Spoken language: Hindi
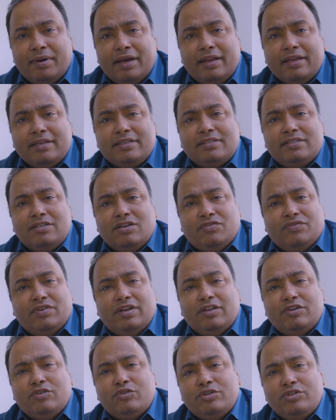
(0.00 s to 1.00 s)
पायरेक्सी ऑफ
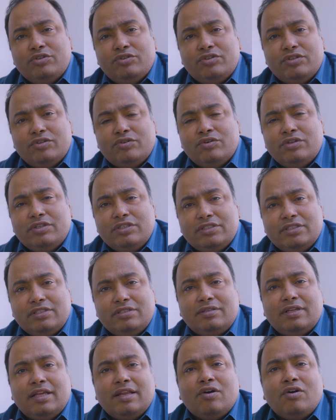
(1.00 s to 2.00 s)
अननोन
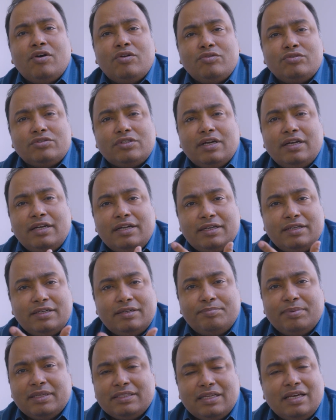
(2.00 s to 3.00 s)
ओरिजिन है और उसका
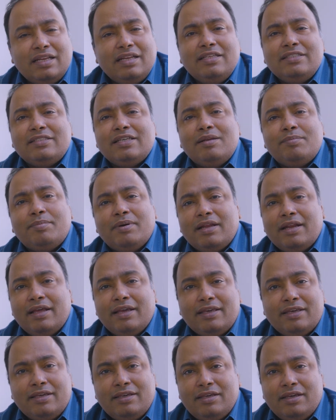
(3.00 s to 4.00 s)
पता नहीं चल पा रहा है
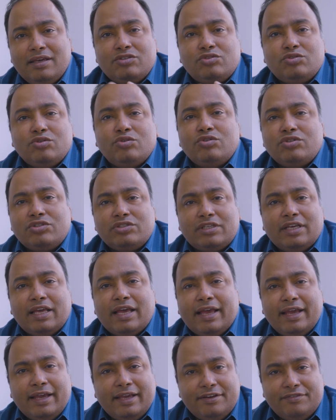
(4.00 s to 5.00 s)
कि सोर्स
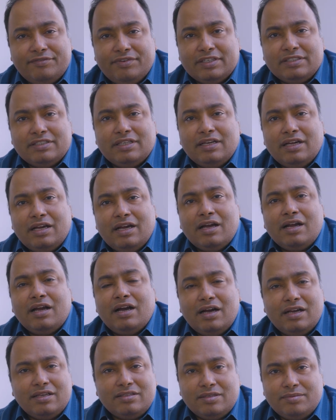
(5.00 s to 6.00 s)
क्या है इन्फेक्शन का
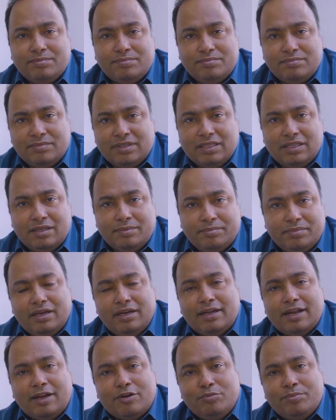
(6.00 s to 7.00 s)
कहाँ से मतलब
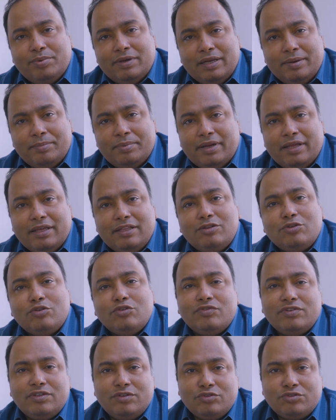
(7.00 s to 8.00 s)
कीटाणु पनप रहे हैं
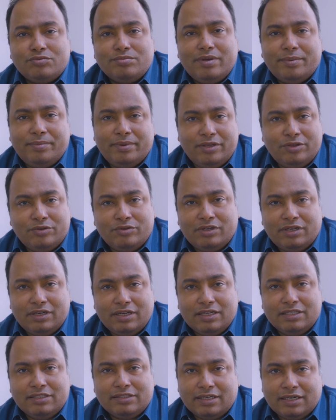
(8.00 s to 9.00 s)
तो फिर उसमें भी यूरिन
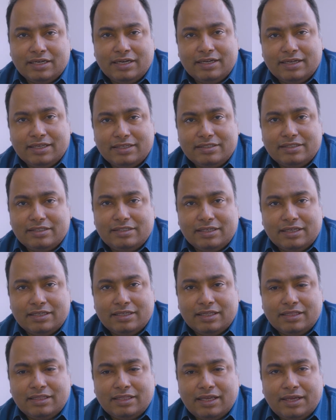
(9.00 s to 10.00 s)
कल्चर का टेस्ट किया
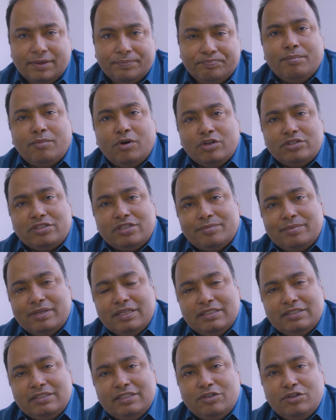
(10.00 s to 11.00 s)
जाता है बहुत से
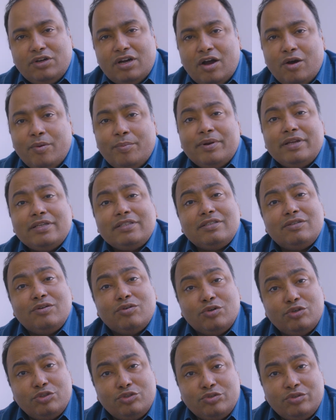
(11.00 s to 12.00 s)
मरीज जिनका ऑपरेशन
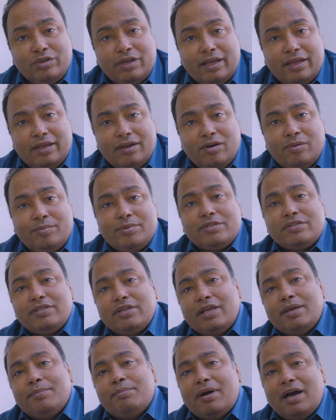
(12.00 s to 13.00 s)
हो चुका है
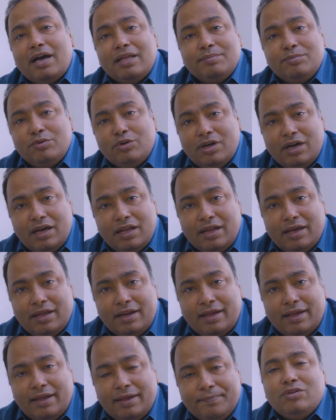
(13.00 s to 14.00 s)
ऑपरेशन के बाद बुखार आ
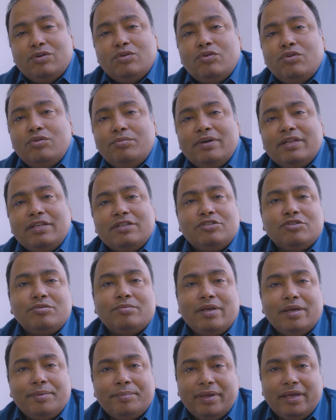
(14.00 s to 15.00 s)
रहा है तो उन मरीजों
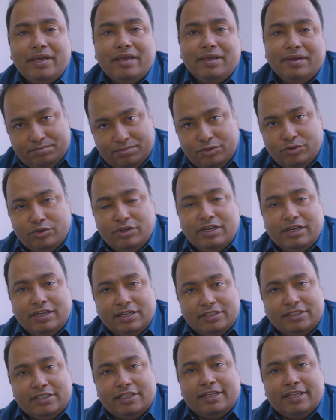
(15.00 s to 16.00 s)
में भी यूरिन
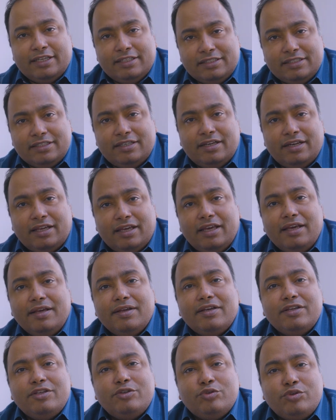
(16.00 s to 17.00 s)
कल्चर टेस्ट करके
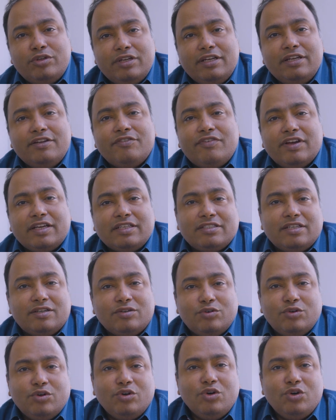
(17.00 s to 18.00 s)
यूरिन इन्फेक्शन
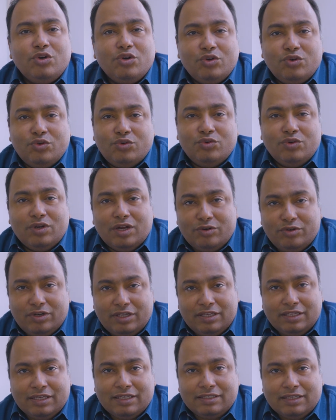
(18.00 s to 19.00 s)
को रूल आउट
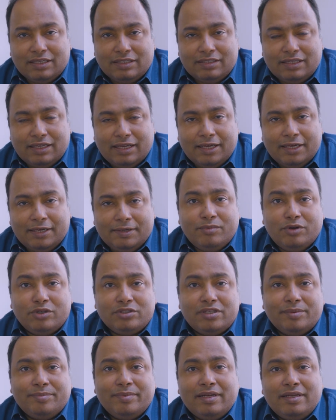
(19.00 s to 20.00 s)
किया जाता है
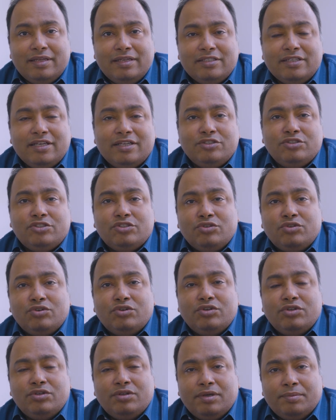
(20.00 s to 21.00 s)
बहुत से मरीज हैं जो
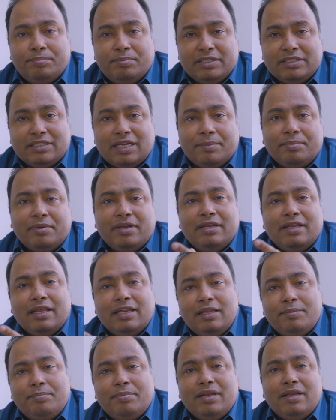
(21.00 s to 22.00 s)
पेशाब की
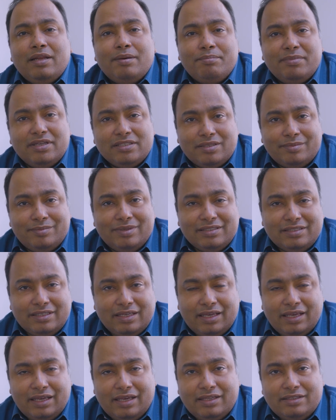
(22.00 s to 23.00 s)
नली पे लंबे समय से
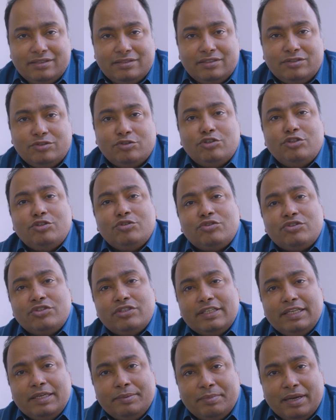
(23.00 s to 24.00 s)
हैं जिनको
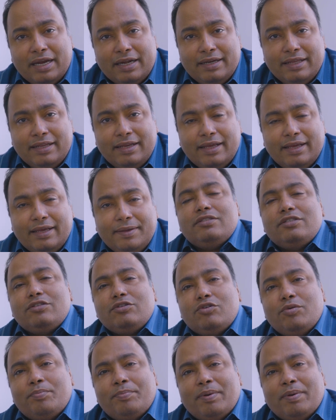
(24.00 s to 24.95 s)
न्यूरोजेनिक ब्लैडर है जिनको